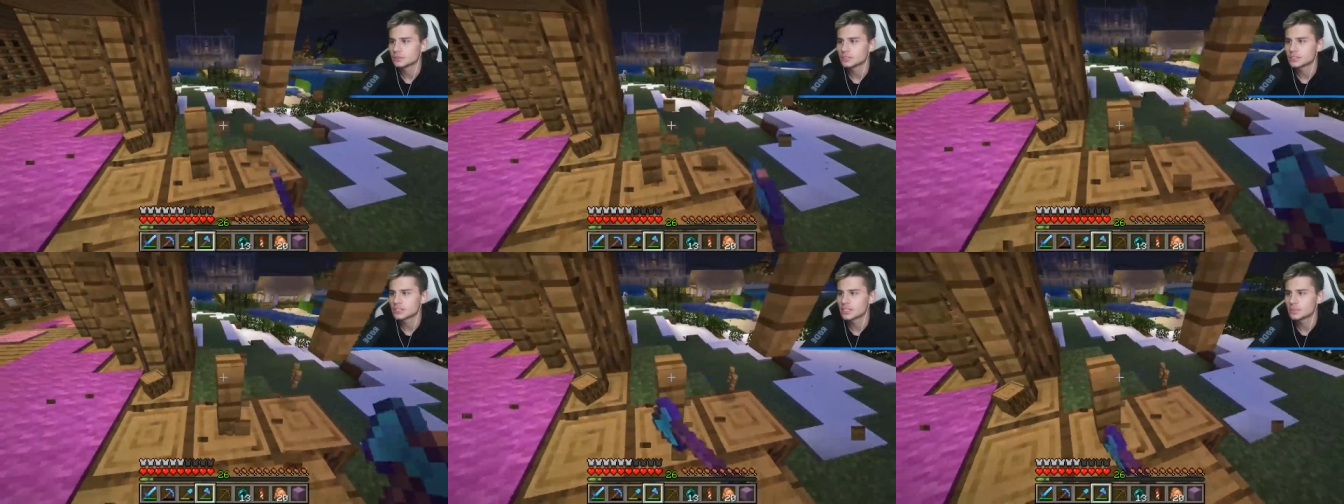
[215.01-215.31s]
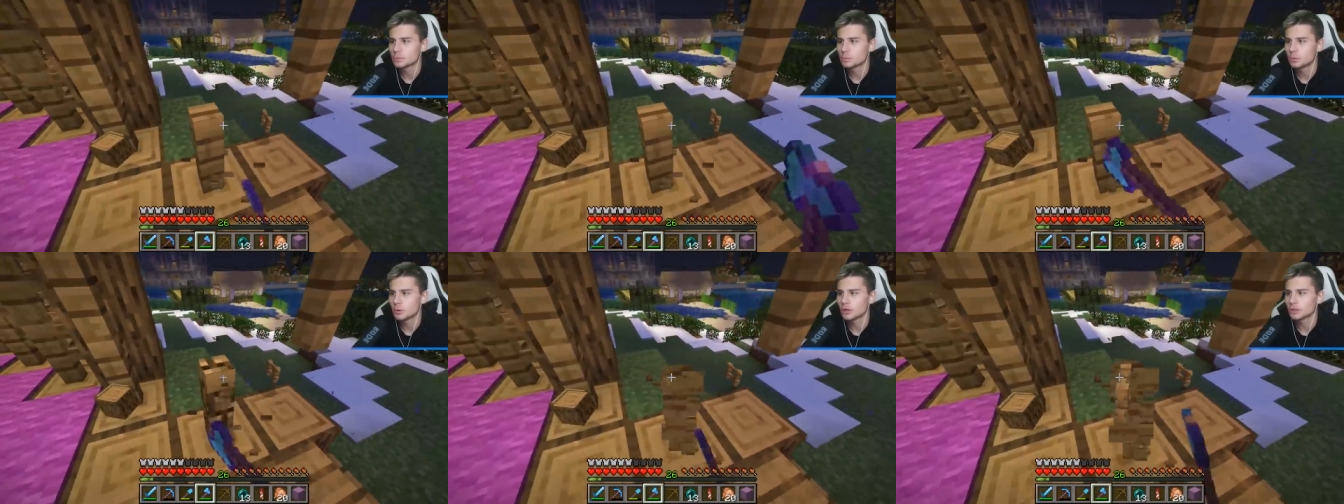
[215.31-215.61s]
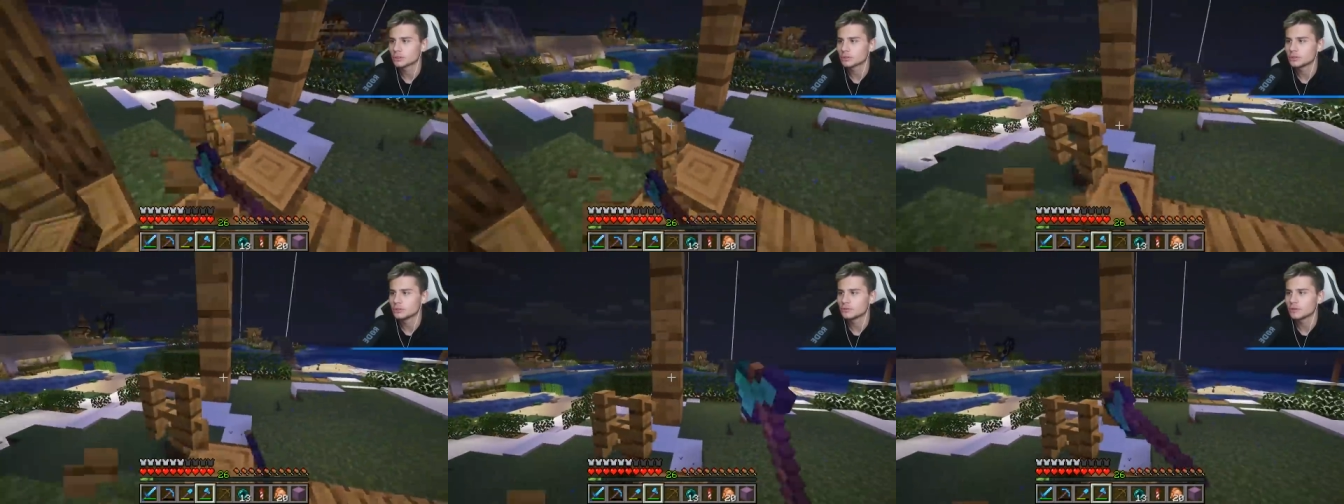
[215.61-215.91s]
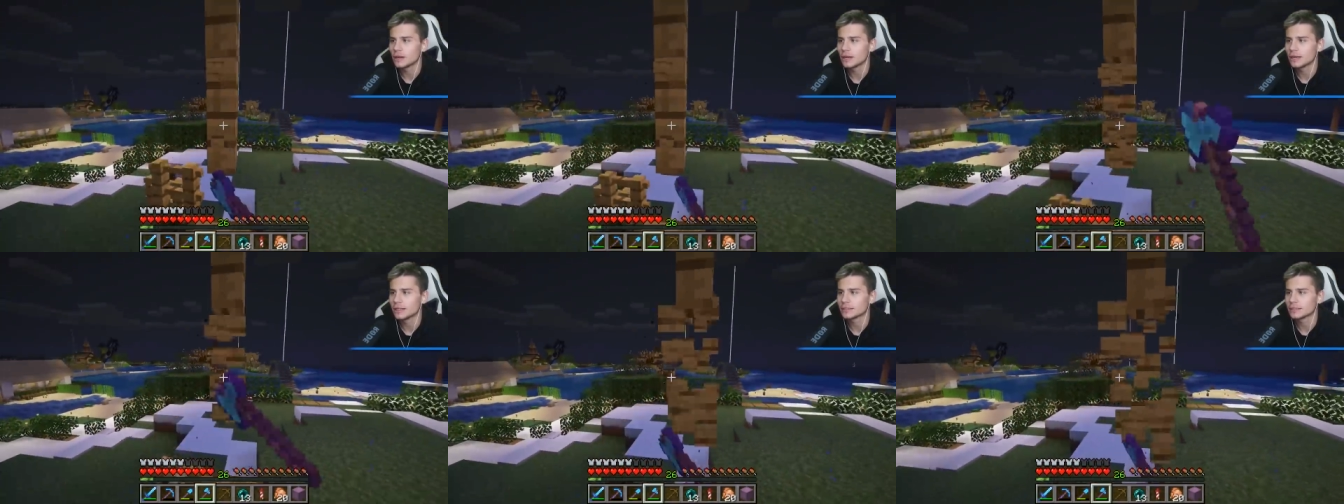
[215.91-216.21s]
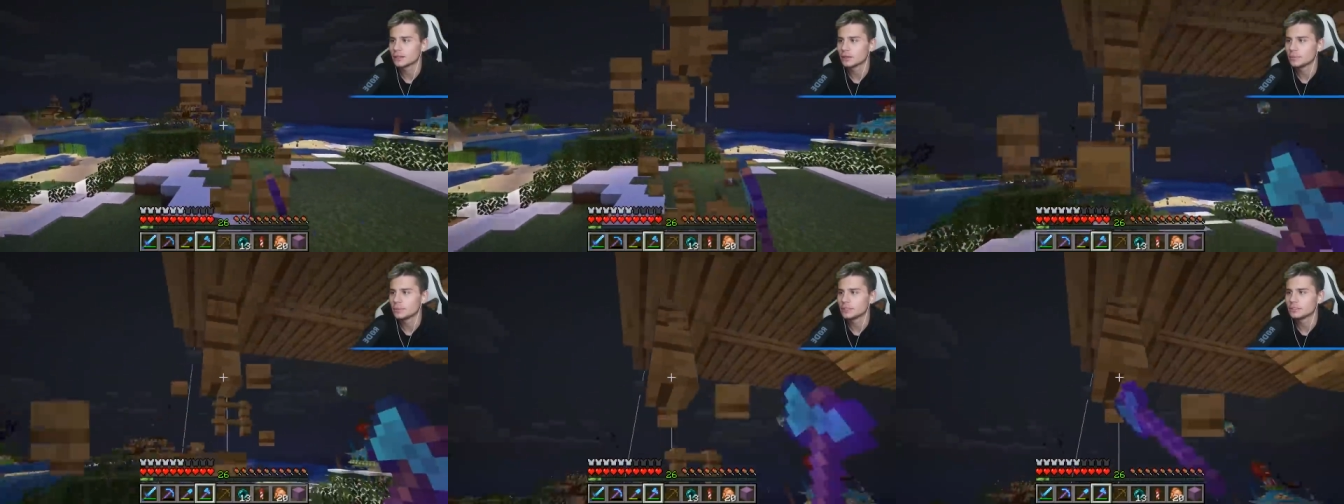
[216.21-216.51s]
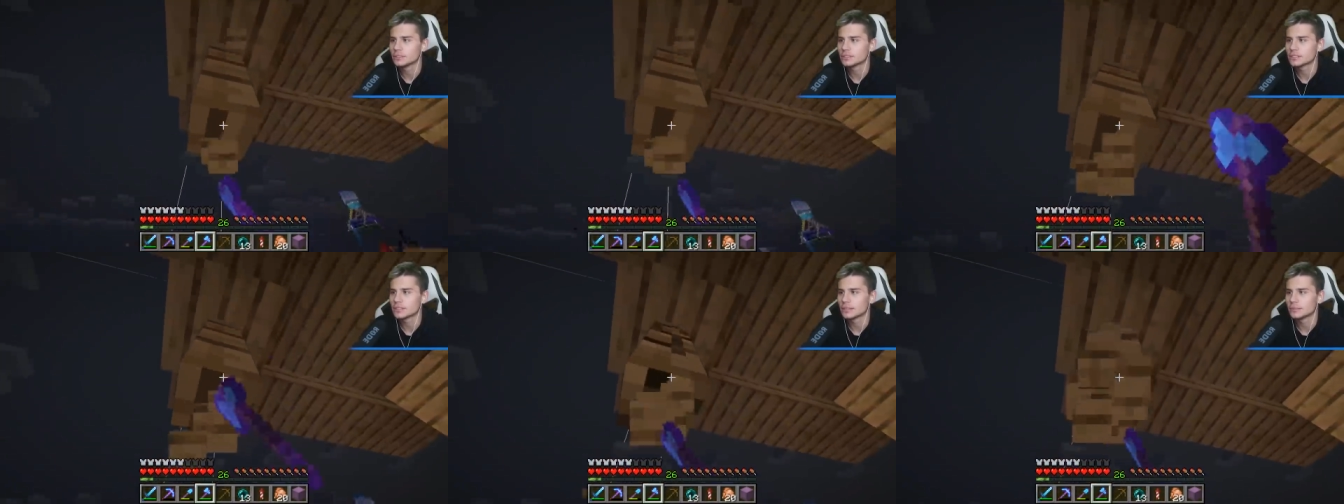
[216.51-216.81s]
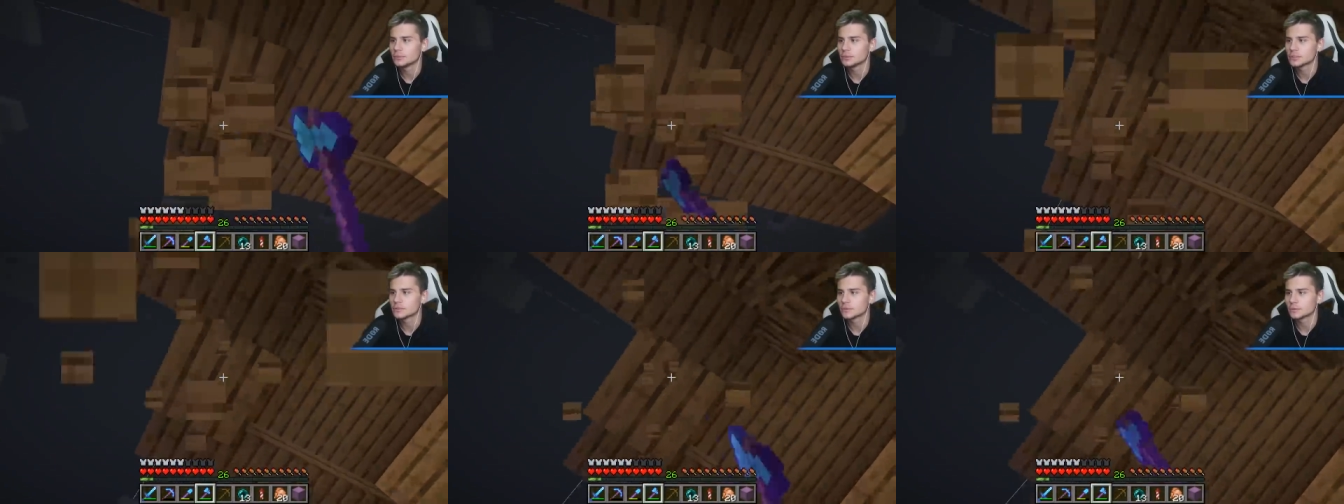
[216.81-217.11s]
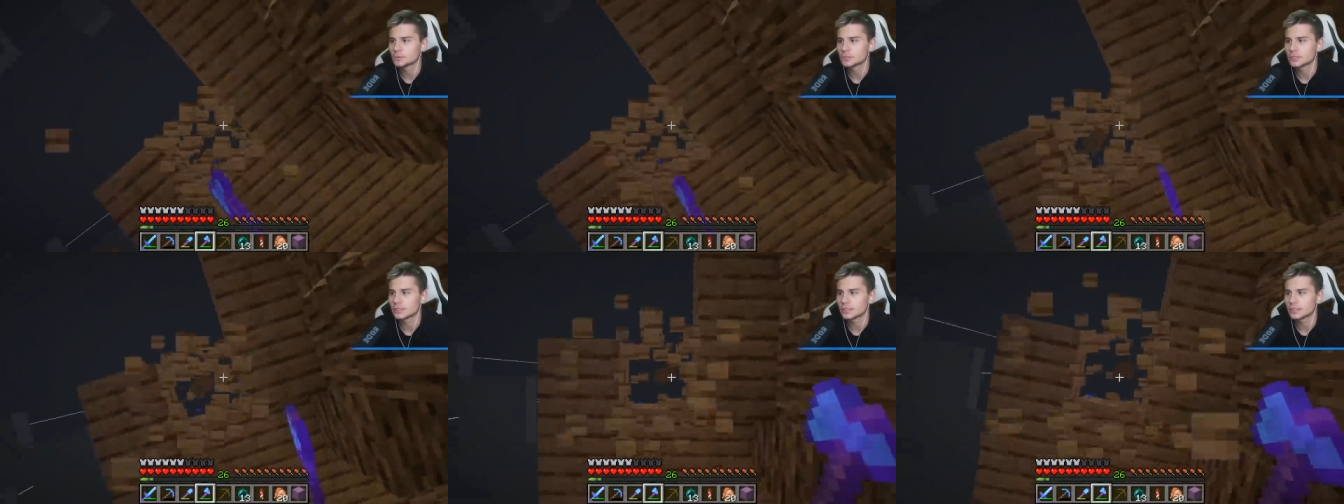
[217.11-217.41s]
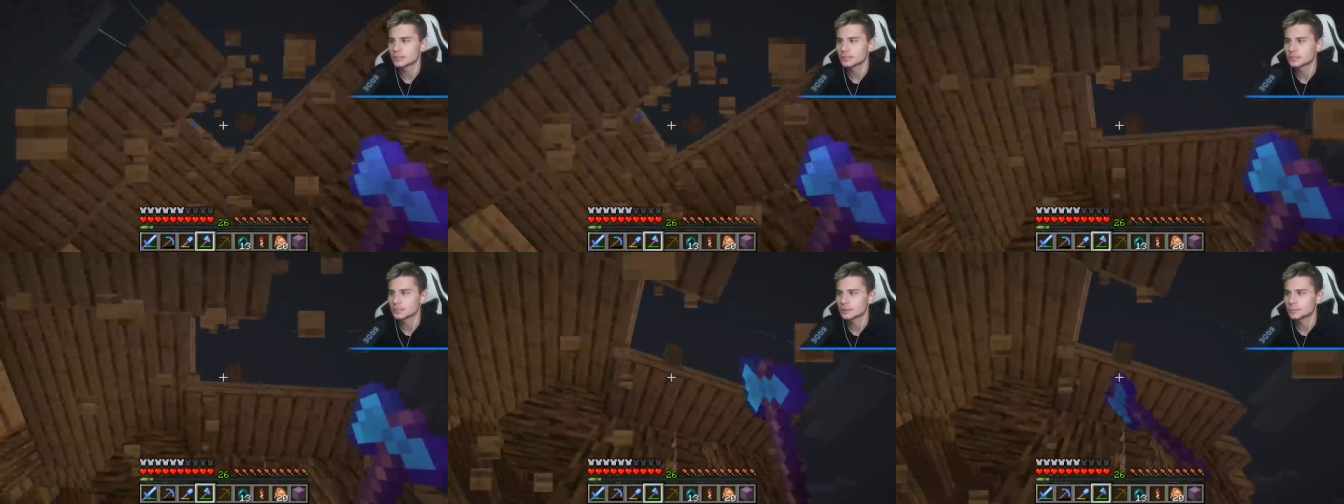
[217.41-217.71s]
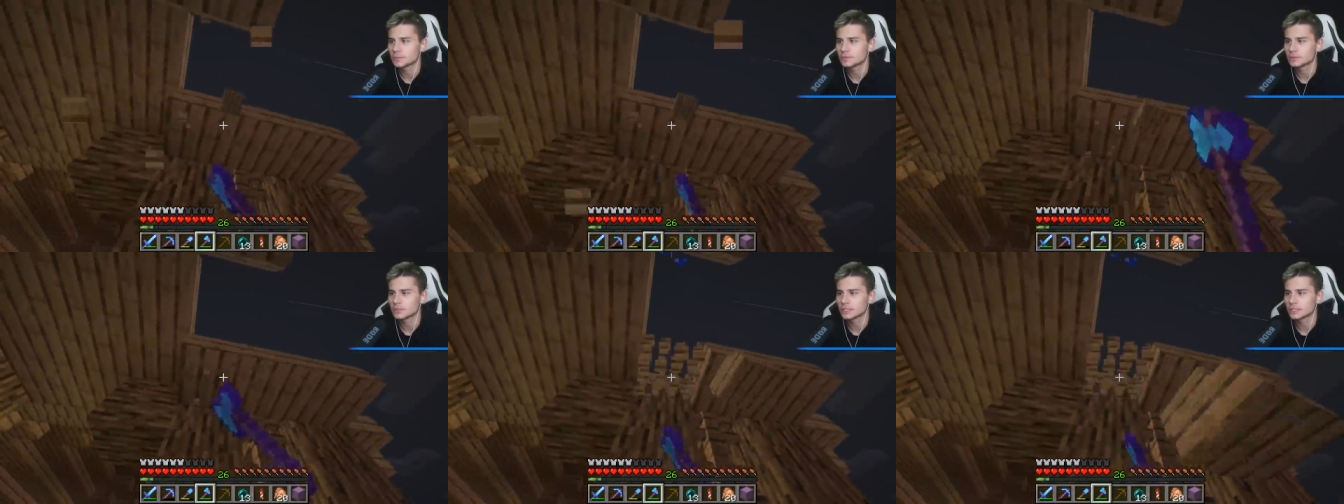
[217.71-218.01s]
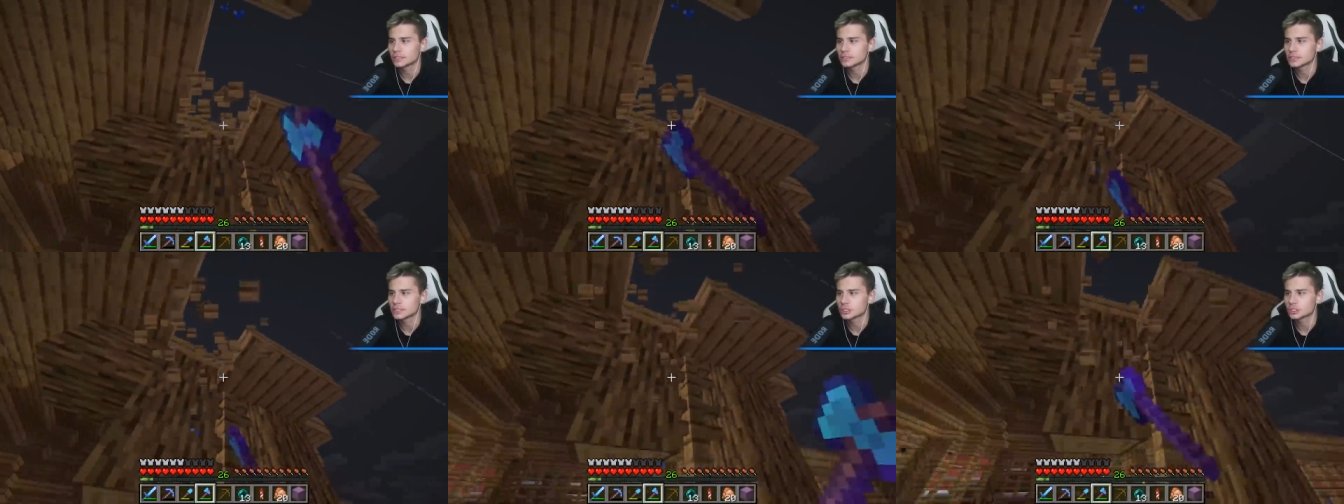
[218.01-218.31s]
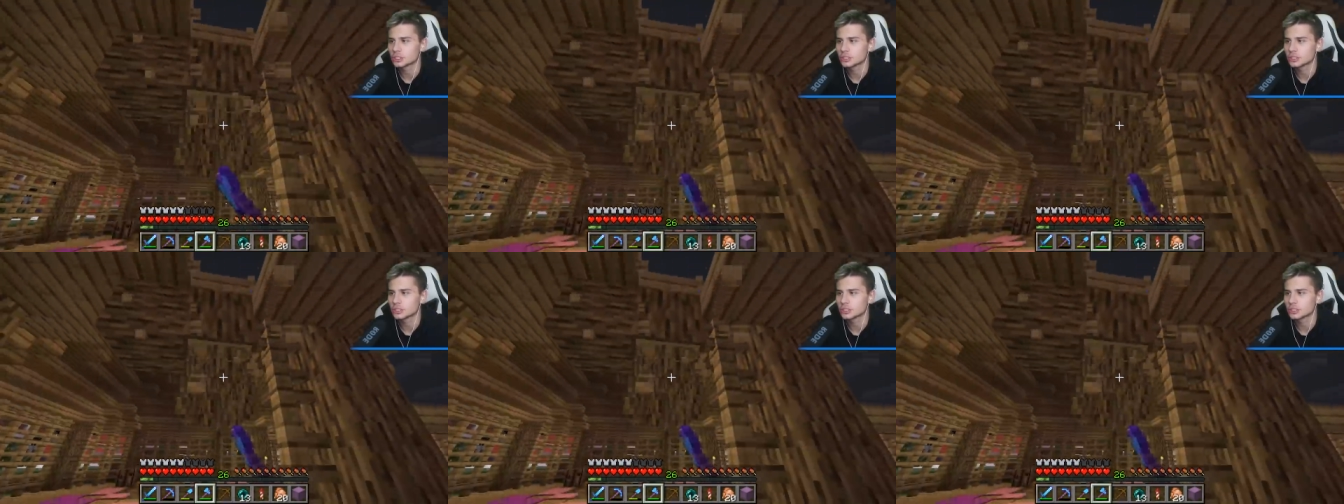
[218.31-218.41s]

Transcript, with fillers: wszystkich płotków, ale tego będzie całe mnóstwo, przydała się na pewno jakaś